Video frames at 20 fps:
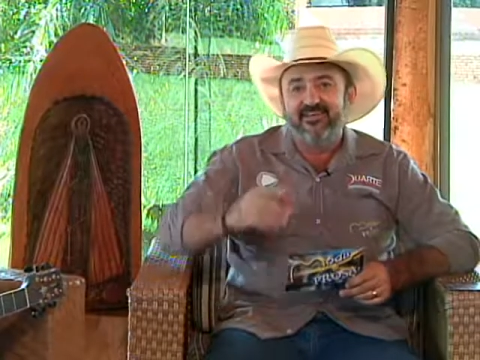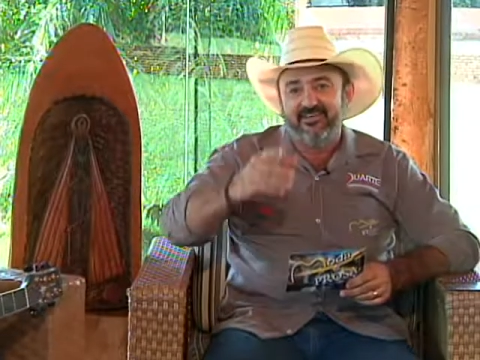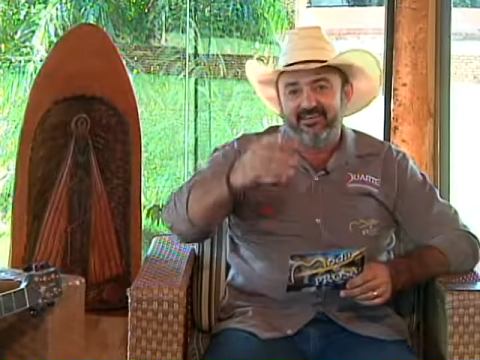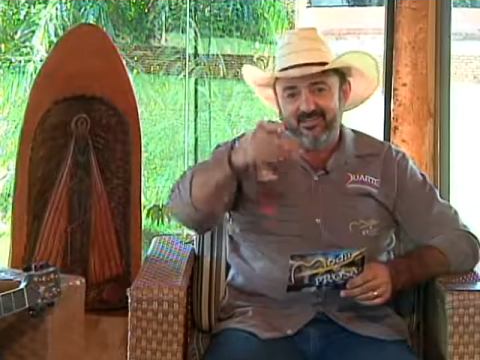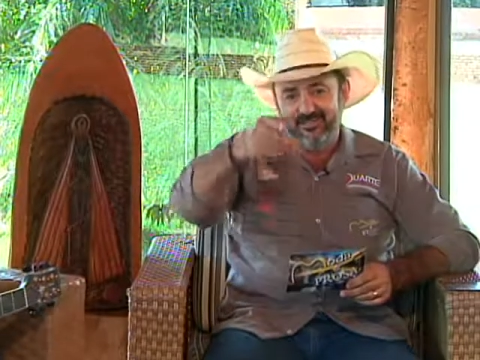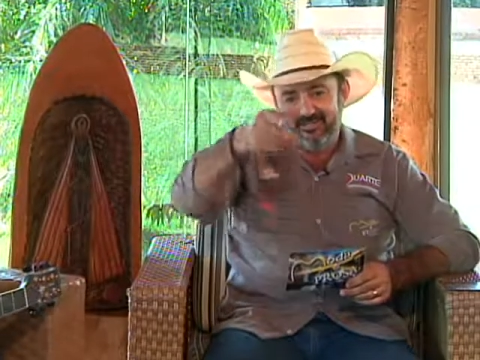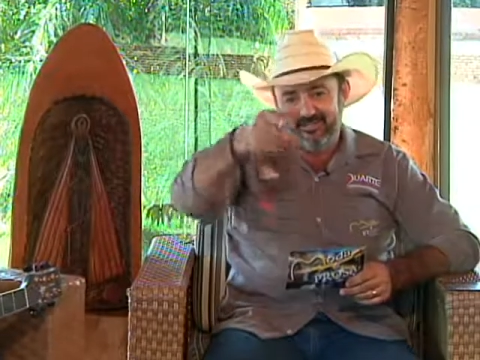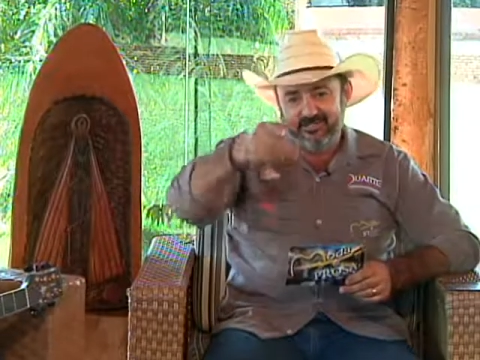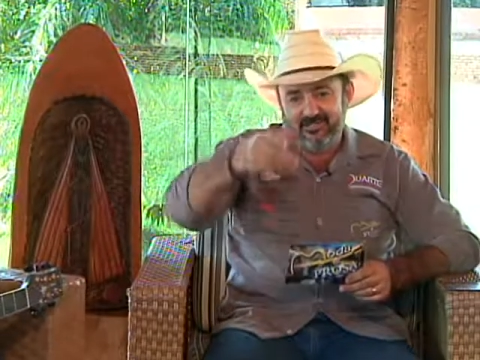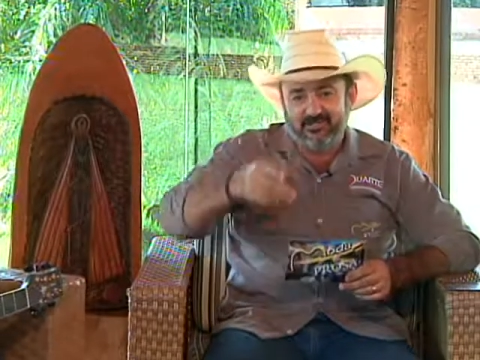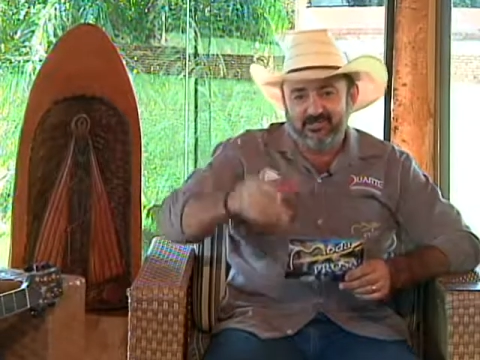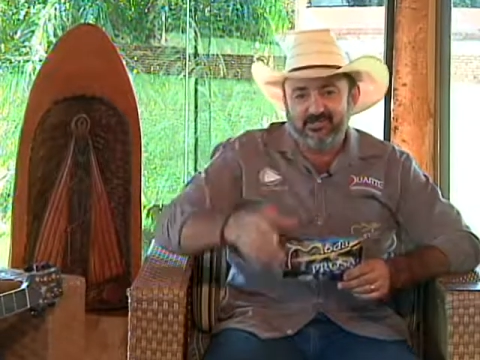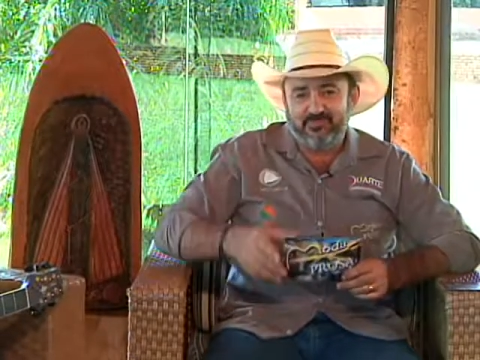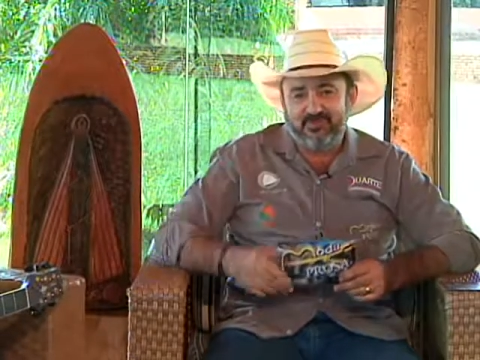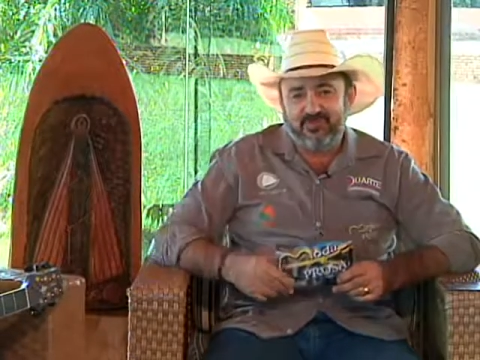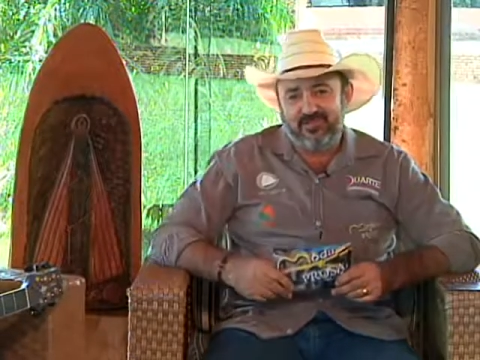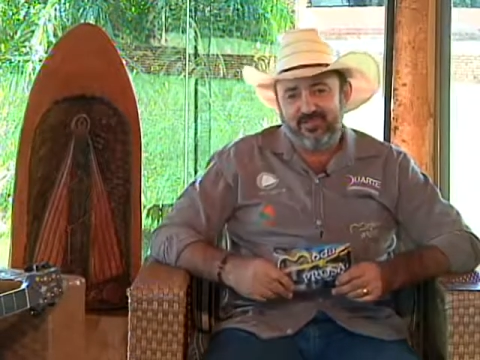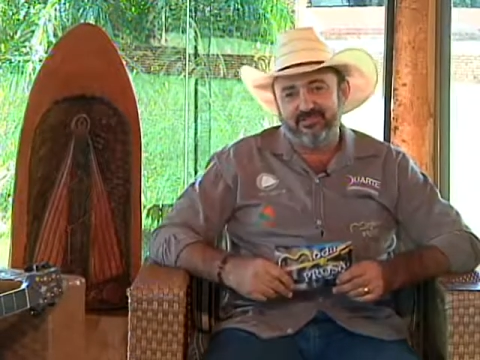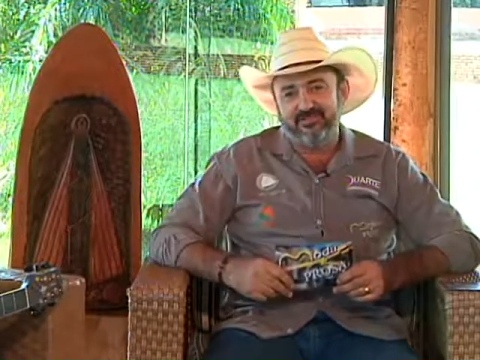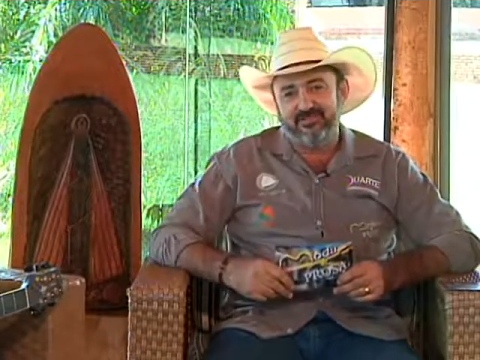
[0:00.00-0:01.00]
E ó, estamos
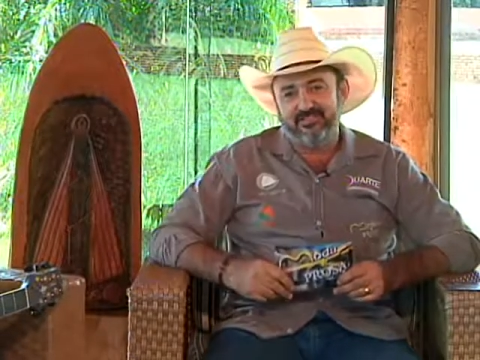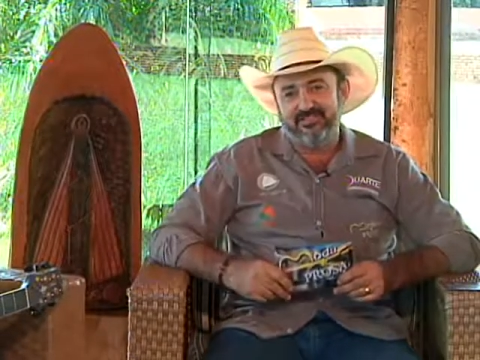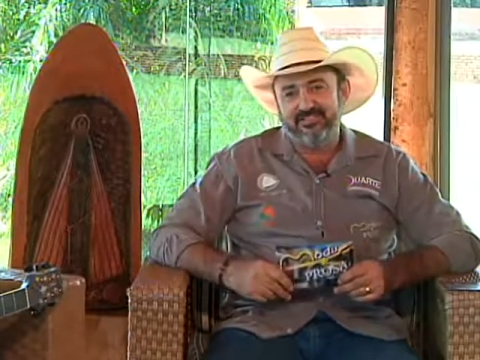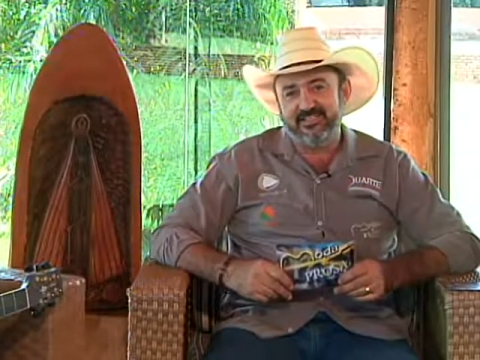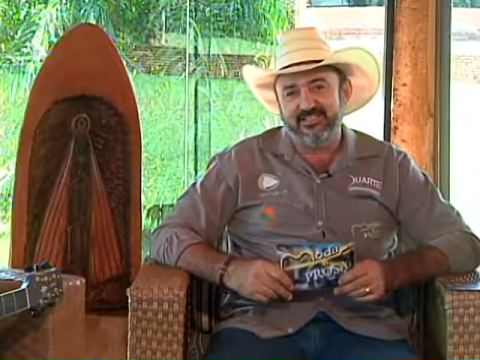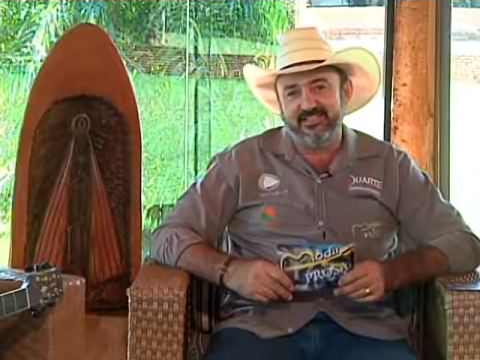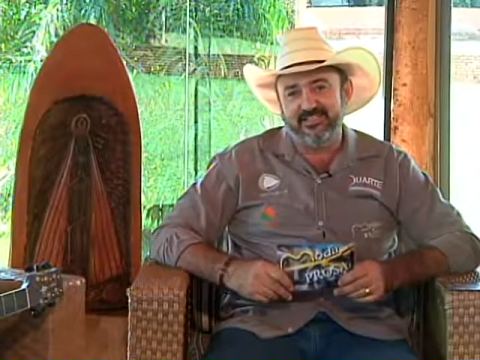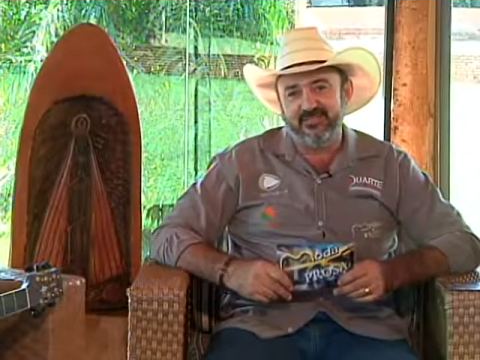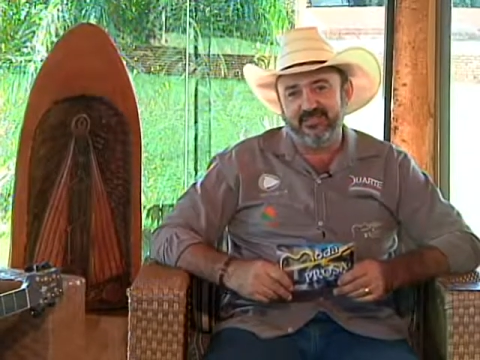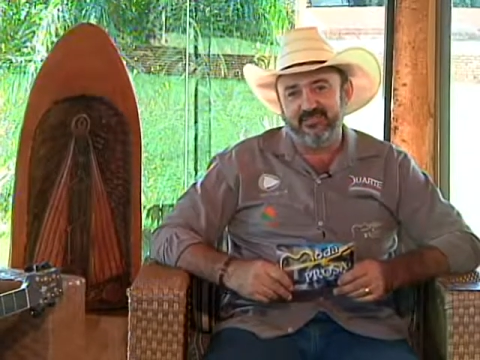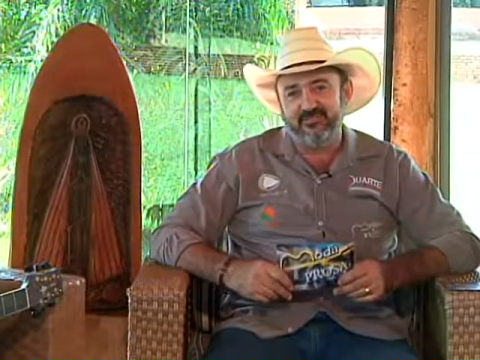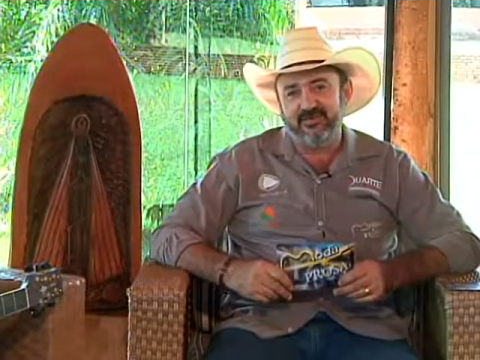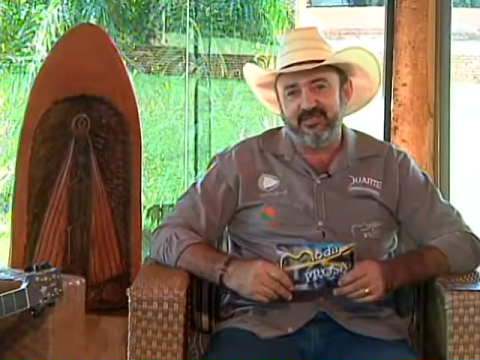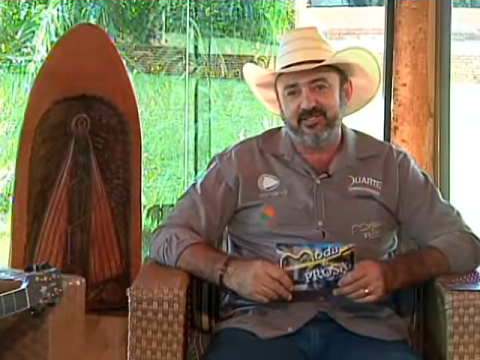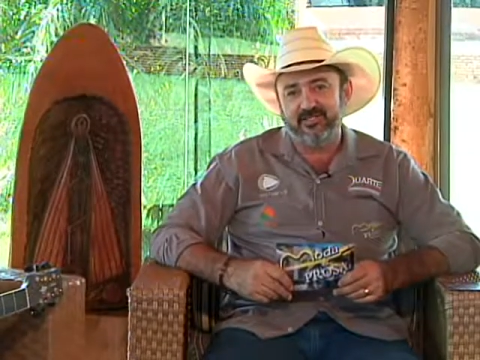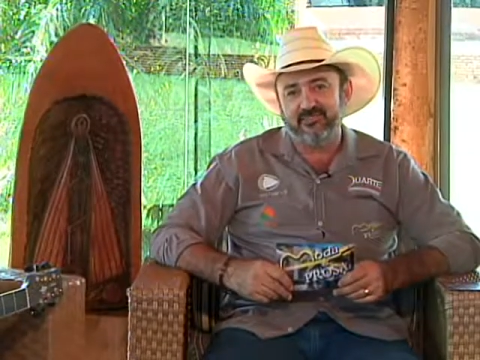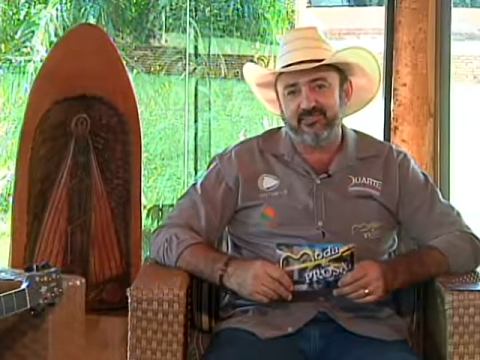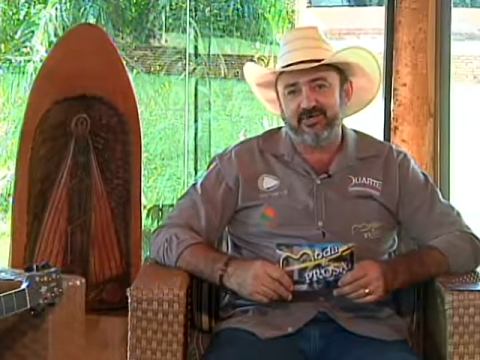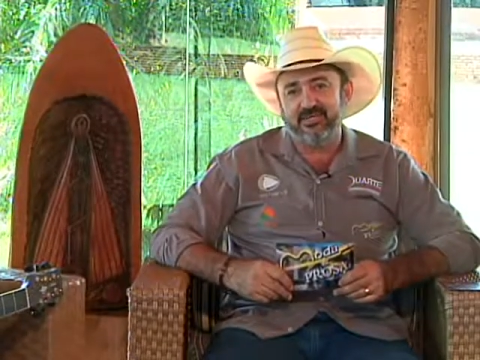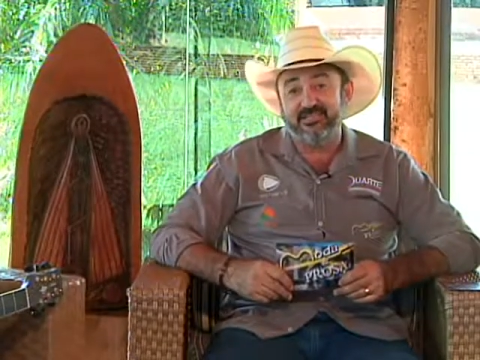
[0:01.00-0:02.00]
esperando você aqui no
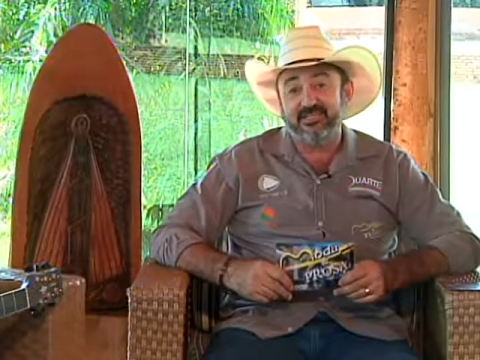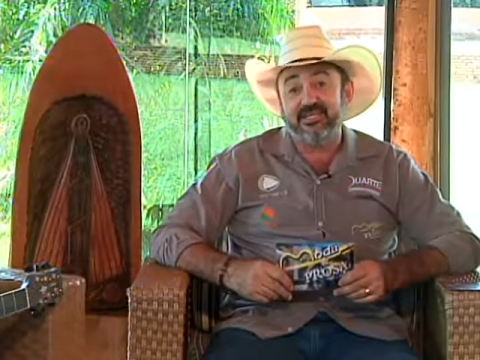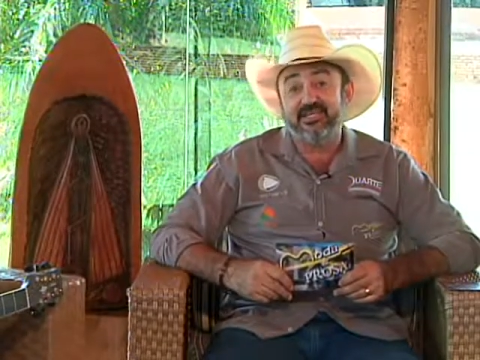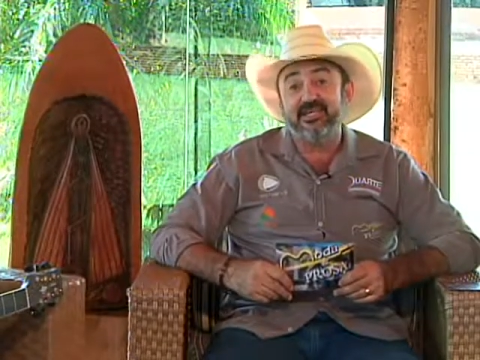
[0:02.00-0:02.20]
Modo e Prosa,